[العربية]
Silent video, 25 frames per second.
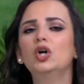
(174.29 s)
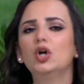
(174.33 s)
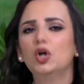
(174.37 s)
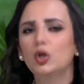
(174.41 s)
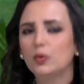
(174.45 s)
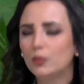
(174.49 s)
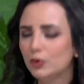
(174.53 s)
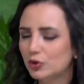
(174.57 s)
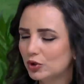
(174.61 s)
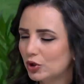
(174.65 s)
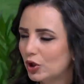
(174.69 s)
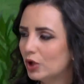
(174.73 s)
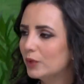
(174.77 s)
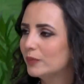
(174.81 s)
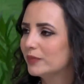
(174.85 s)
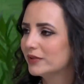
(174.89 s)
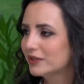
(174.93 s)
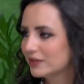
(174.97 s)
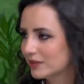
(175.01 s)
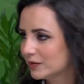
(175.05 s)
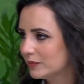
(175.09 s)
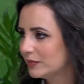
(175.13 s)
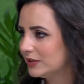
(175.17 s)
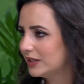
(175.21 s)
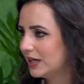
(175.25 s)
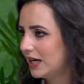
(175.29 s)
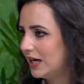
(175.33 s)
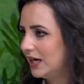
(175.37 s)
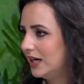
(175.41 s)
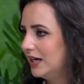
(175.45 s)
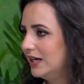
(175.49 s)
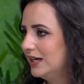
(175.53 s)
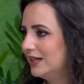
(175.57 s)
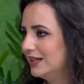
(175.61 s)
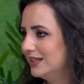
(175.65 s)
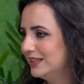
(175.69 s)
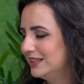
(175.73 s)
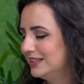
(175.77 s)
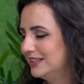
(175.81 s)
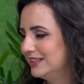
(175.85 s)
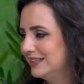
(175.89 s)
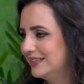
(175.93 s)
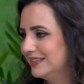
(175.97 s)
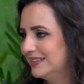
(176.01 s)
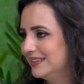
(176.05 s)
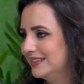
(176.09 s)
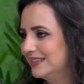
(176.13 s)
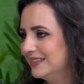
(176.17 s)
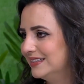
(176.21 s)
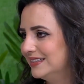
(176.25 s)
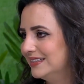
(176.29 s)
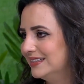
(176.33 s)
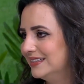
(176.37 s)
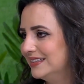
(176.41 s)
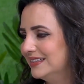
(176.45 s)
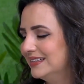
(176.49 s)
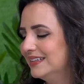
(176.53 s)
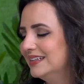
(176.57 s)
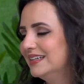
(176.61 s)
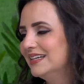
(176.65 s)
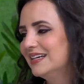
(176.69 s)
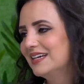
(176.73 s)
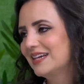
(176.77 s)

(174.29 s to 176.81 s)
وبدخل من ضمن منها